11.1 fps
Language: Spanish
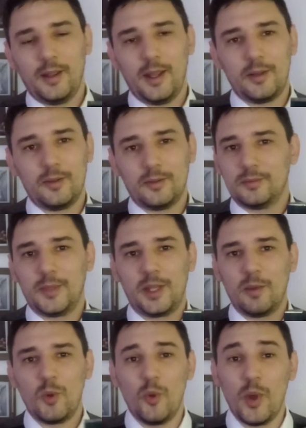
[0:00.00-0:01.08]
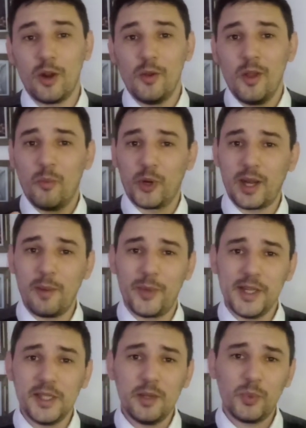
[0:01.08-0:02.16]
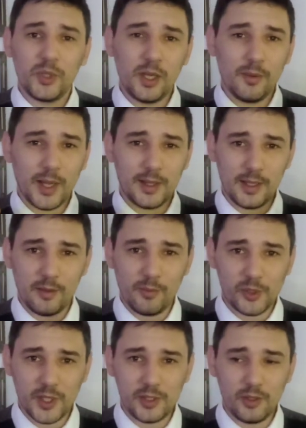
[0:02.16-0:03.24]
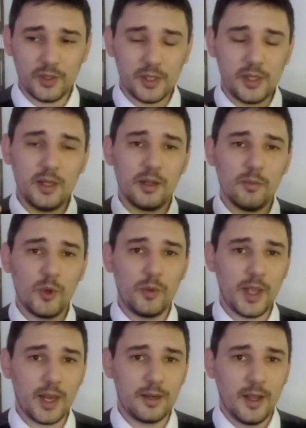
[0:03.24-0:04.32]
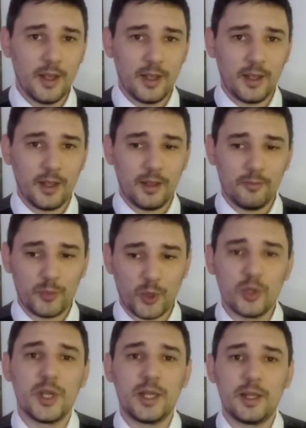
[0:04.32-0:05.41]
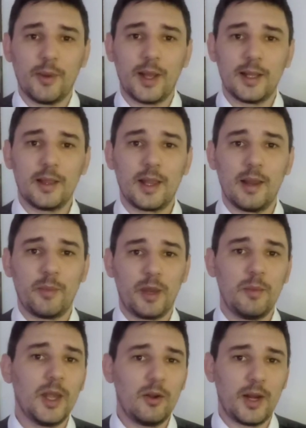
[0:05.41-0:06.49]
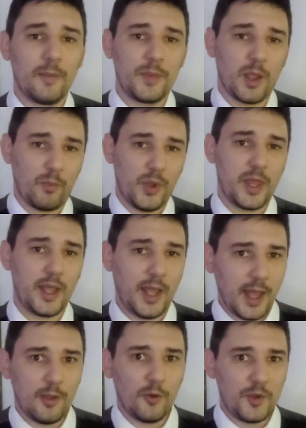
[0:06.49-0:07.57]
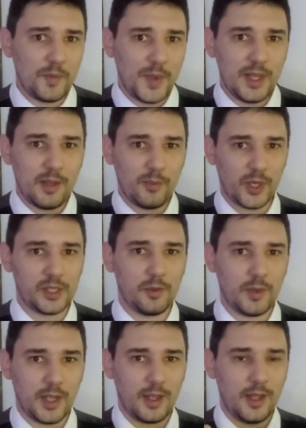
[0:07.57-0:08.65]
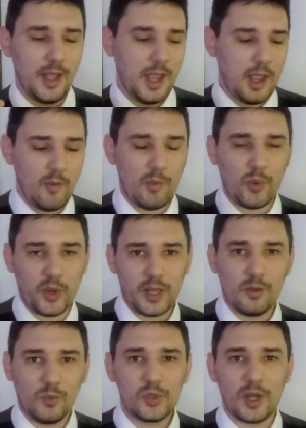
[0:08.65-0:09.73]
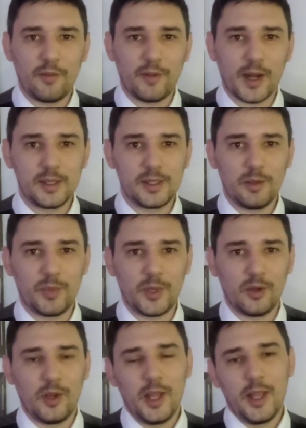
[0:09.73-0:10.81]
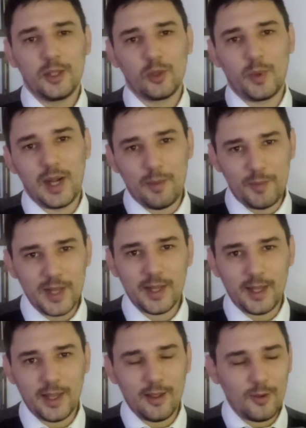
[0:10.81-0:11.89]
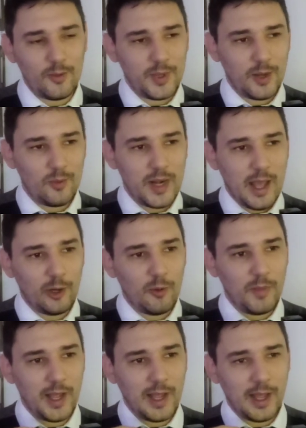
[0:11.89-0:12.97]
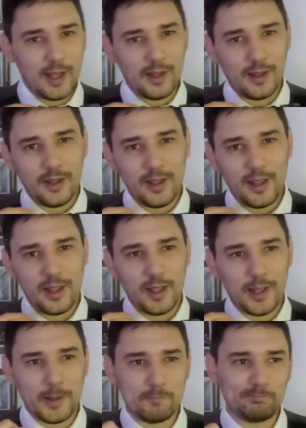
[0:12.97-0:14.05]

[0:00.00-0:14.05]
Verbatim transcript: Esto está muy bueno, porque al principio tiene bastante proyección, se siente muy bien, eh, proyecta bastante en la primera hora, después decae obviamente porque se va evaporando mucho la fragancia, pero sobre la piel te queda un, aroma, eh,